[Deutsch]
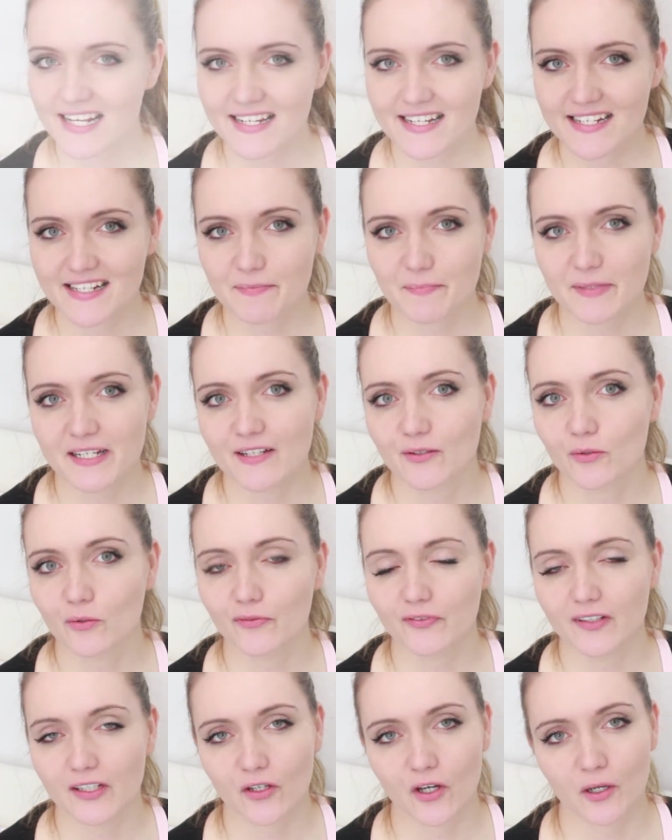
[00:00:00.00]
hat es mit den
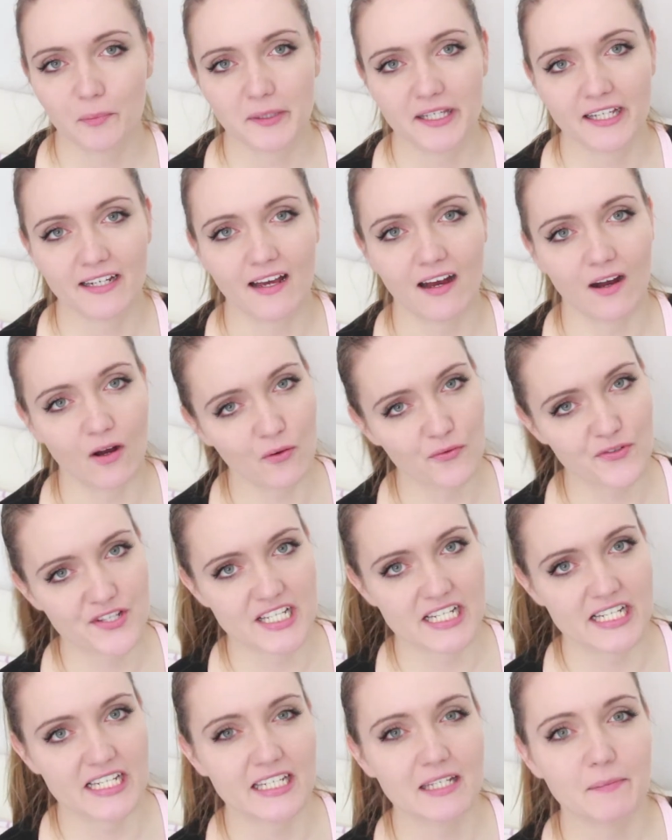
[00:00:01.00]
Notfallkörbchen auf
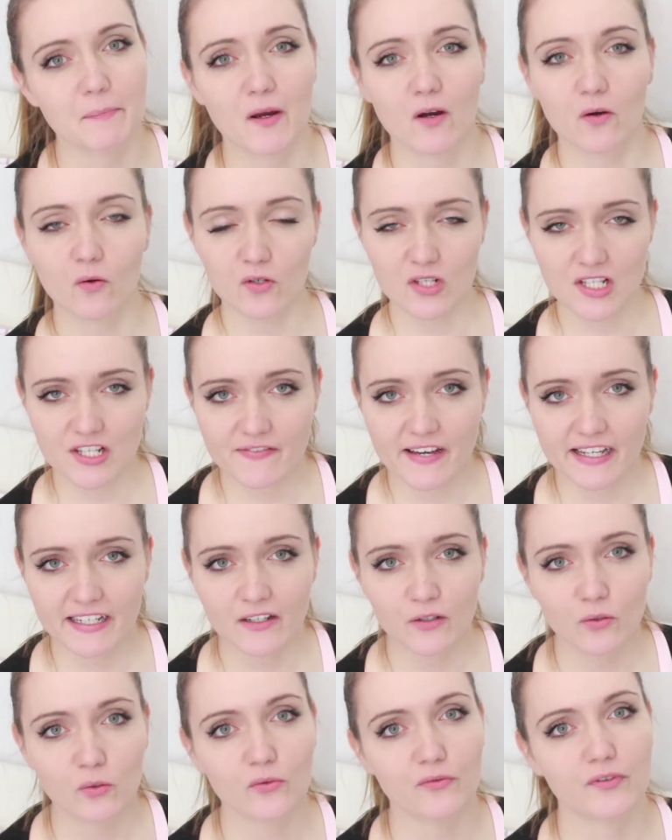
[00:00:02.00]
sich? Bei uns werden
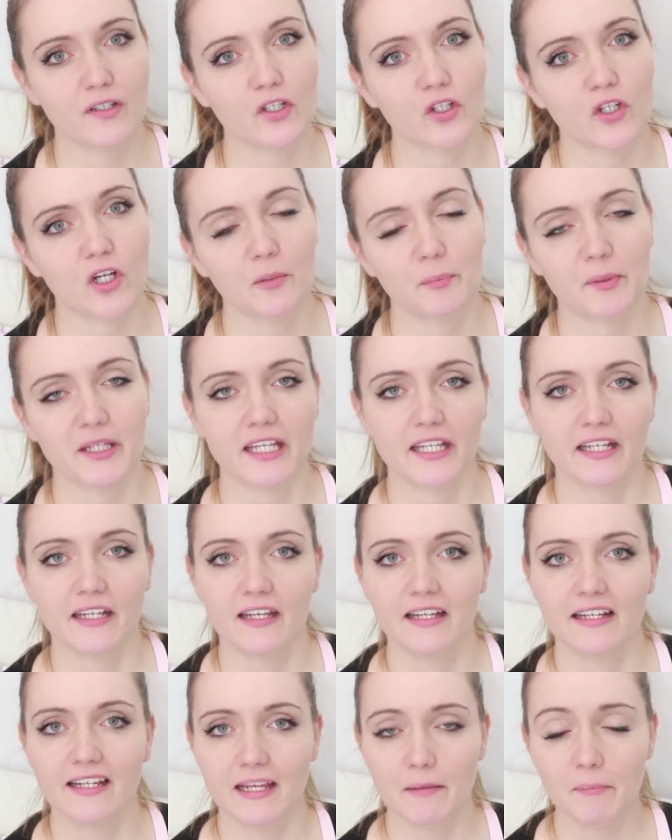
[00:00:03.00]
die Notfallkörbchen
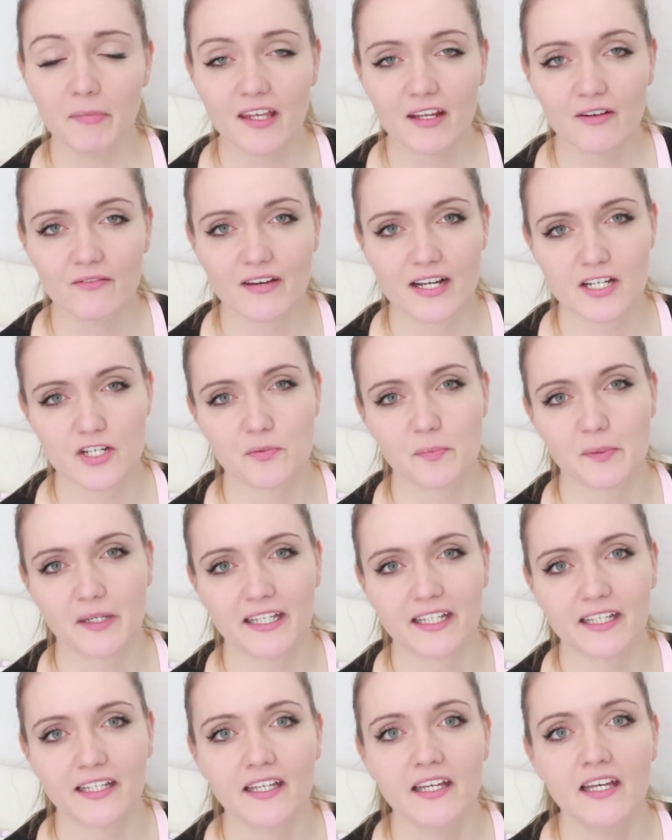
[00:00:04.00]
neben den
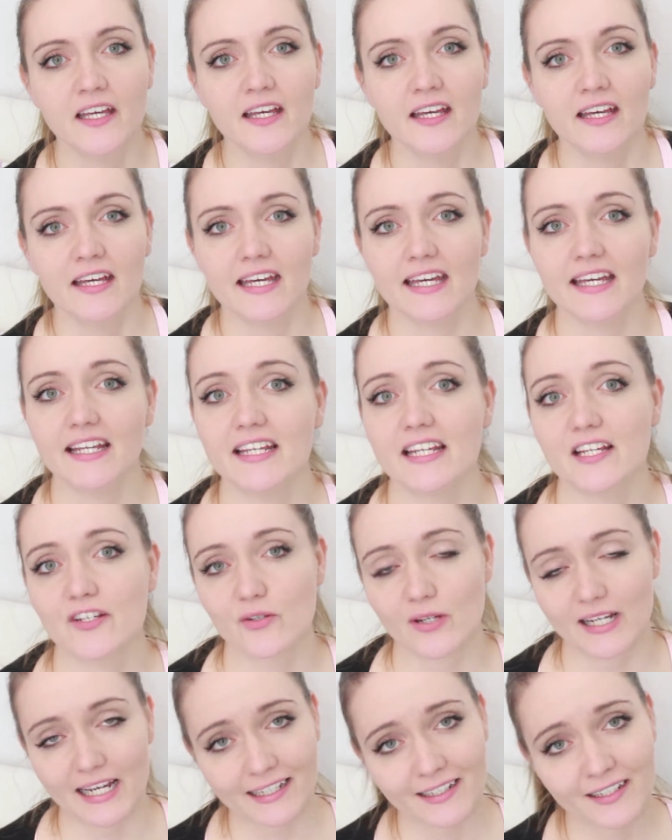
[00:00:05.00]
Waschbecken in den
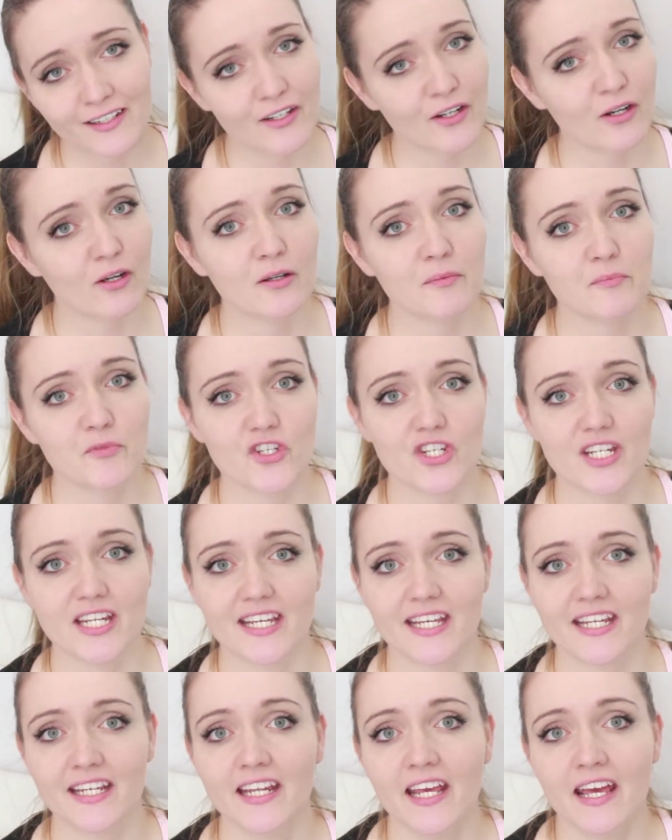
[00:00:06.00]
Toilettenräumen
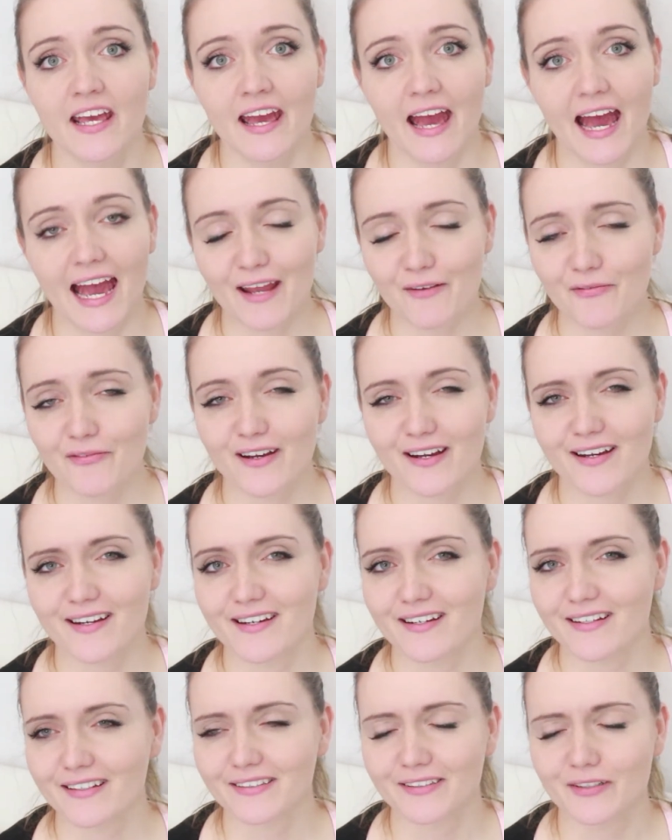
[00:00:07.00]
stehen,
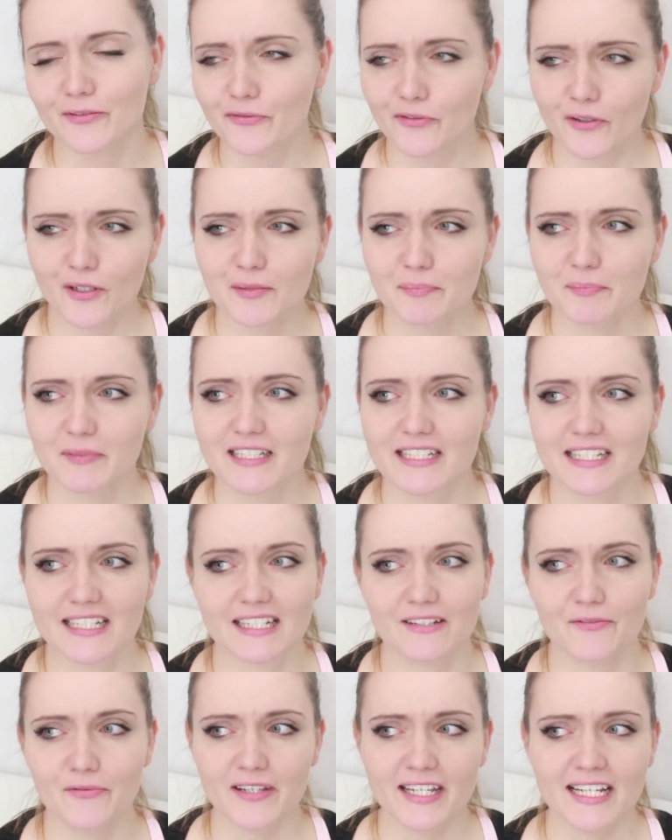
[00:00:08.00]
einfach gefüllt mit
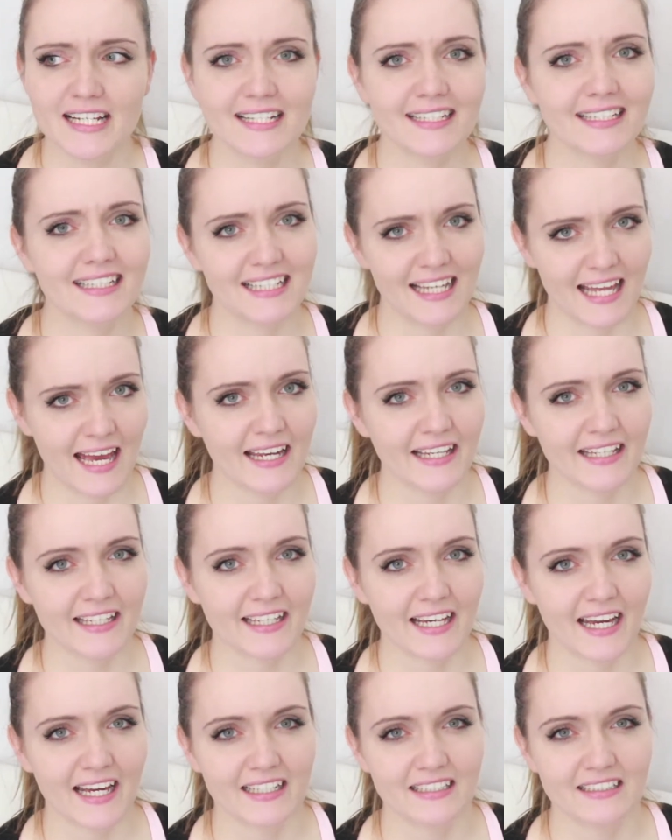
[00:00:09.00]
vielen
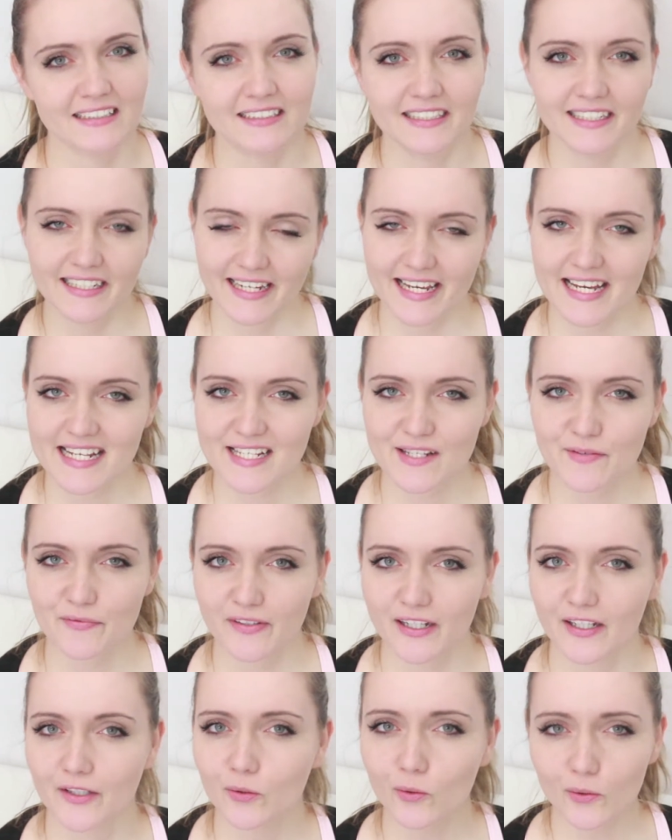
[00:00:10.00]
Kleinigkeiten, die die Gäste
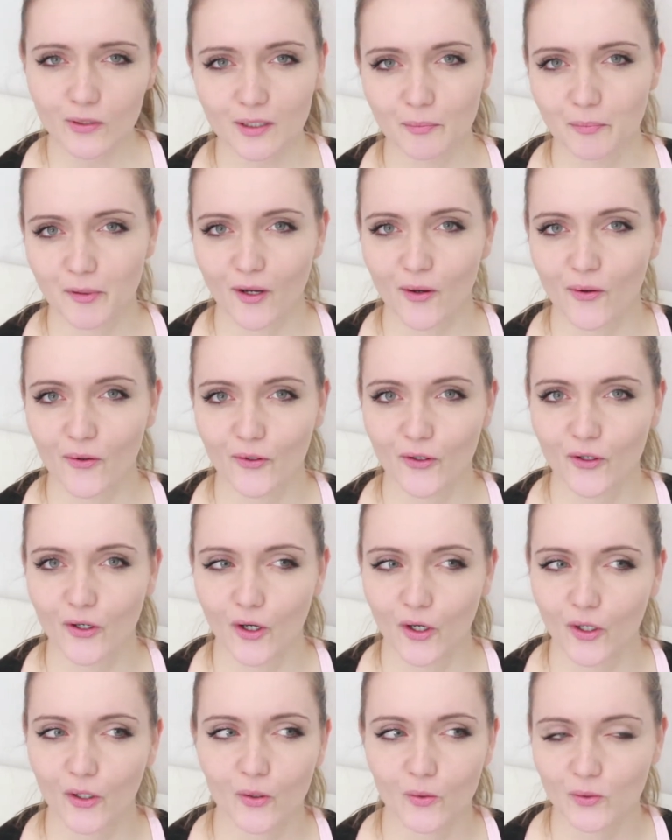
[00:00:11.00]
vielleicht gut gebrauchen
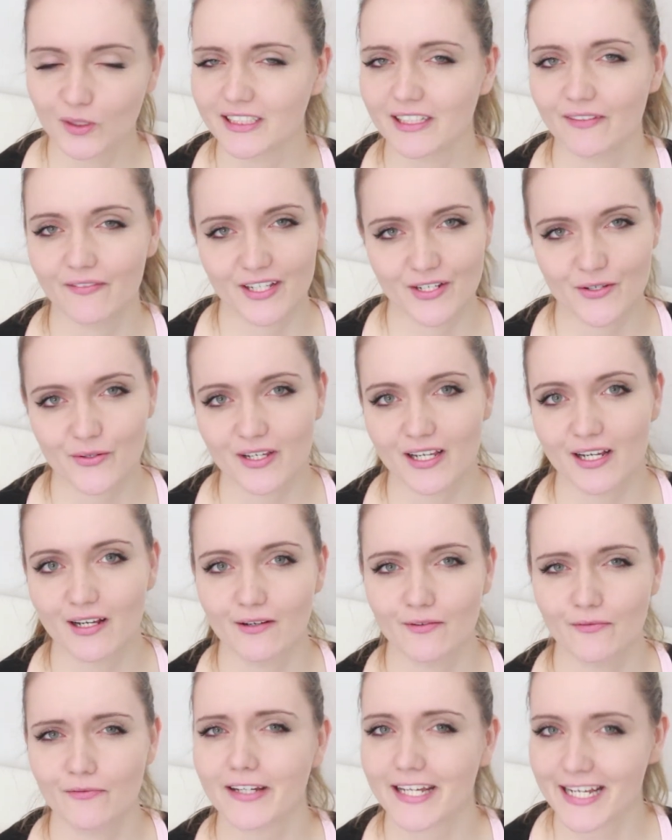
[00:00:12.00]
können und
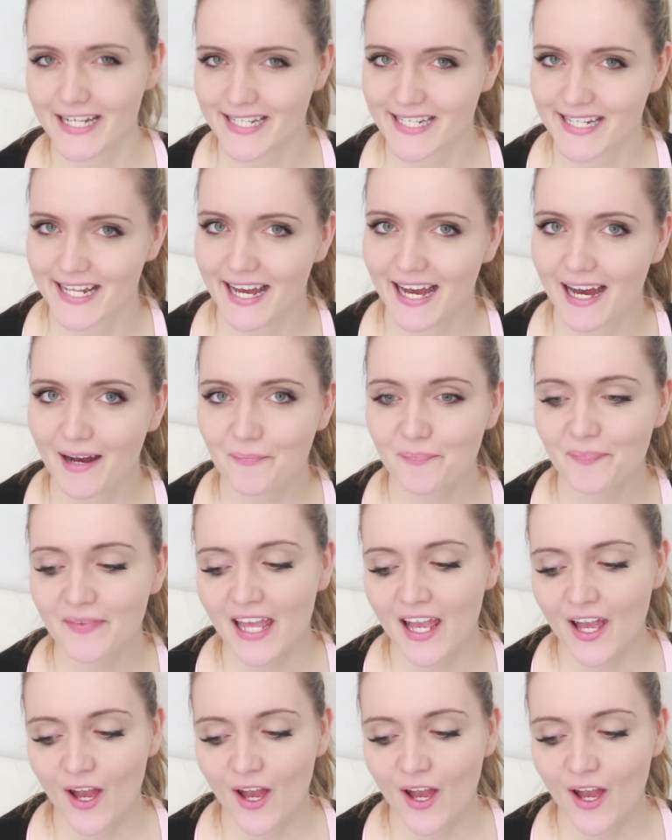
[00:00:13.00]
eventuell vergessen haben.